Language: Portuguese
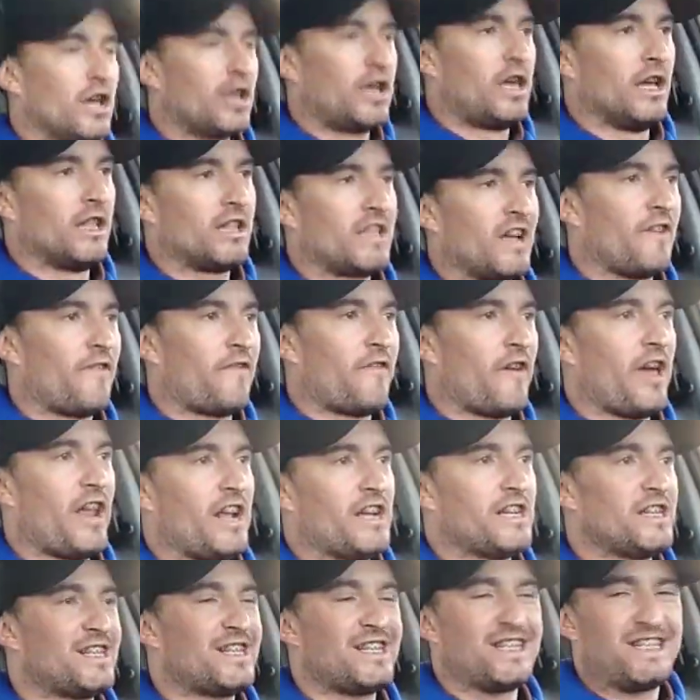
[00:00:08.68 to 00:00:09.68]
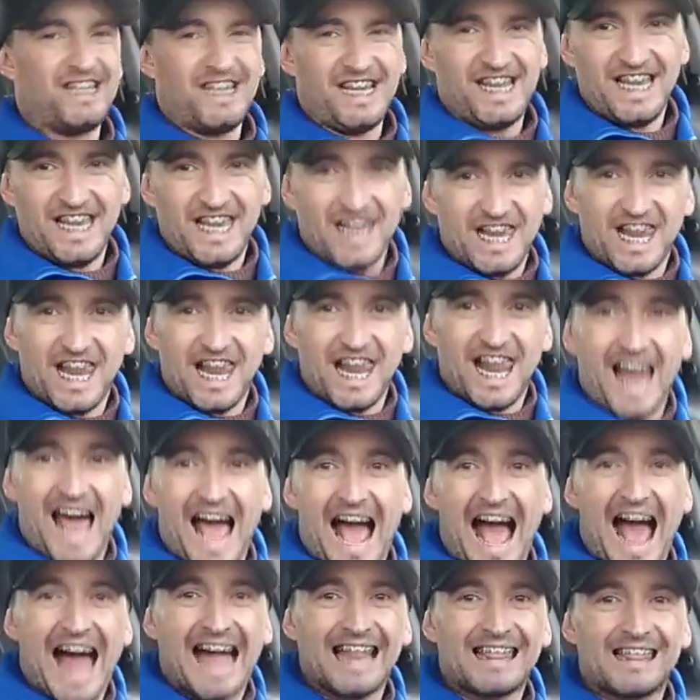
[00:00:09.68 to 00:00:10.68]
Quinta-feira
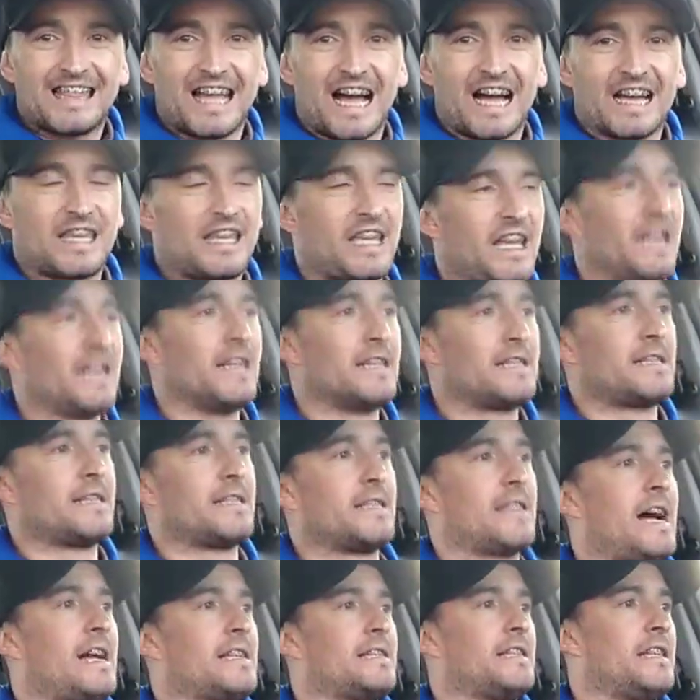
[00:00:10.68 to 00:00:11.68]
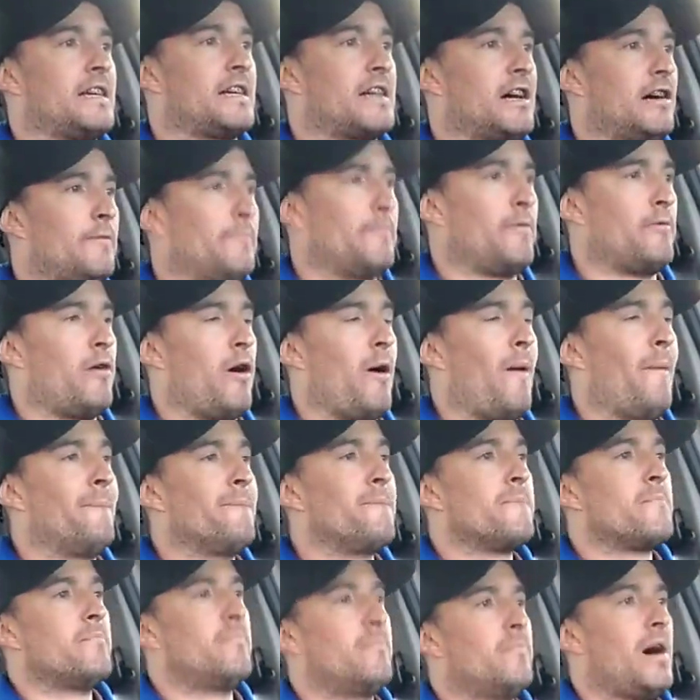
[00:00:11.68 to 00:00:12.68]
gelada aqui na cidade de Campo Bom,
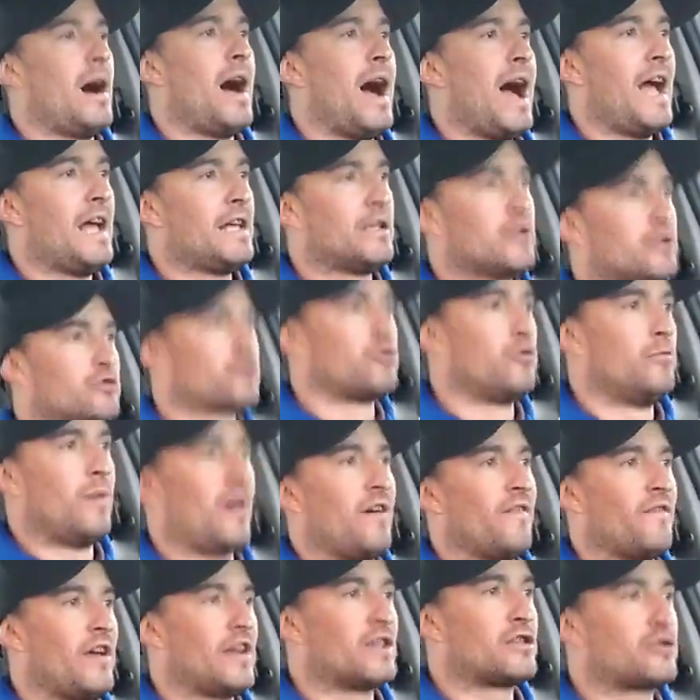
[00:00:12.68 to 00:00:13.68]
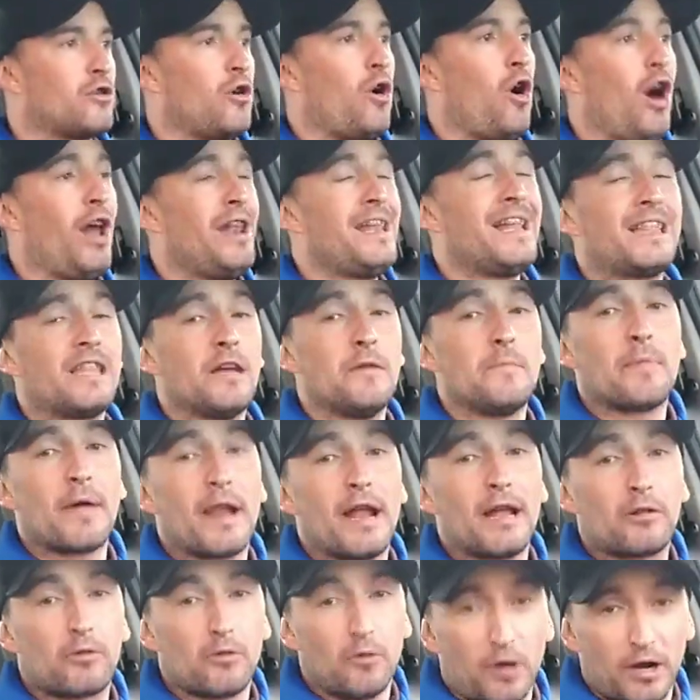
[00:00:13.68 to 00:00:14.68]
mais uma vez. Olha a
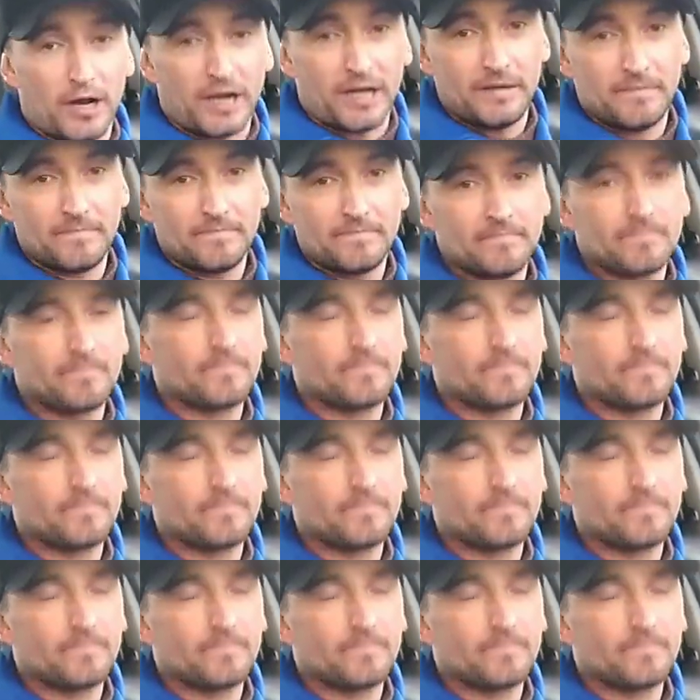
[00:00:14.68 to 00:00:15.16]
temperatura.